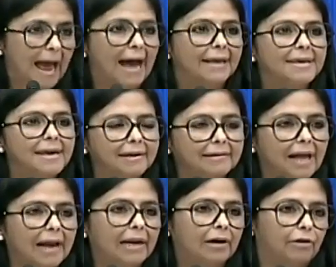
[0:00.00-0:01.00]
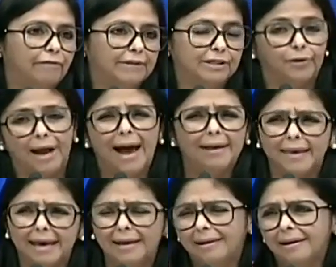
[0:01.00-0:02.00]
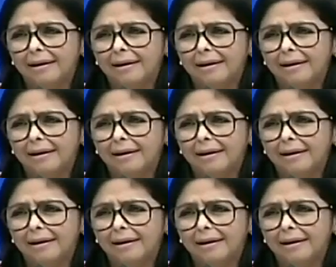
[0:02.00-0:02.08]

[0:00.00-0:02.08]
Allí están las confesiones, allí